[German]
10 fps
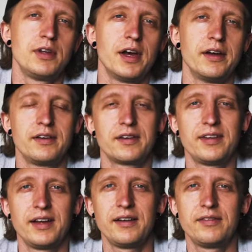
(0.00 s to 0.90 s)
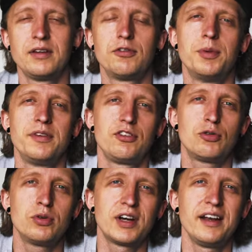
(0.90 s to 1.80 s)
ja, interessanter sind, wo man sich
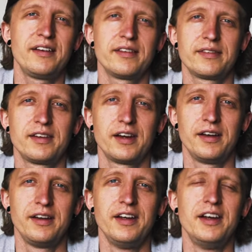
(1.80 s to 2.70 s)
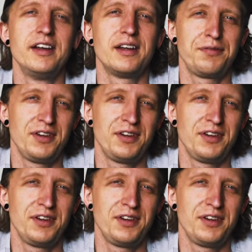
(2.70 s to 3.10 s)
gut rantasten kann. Da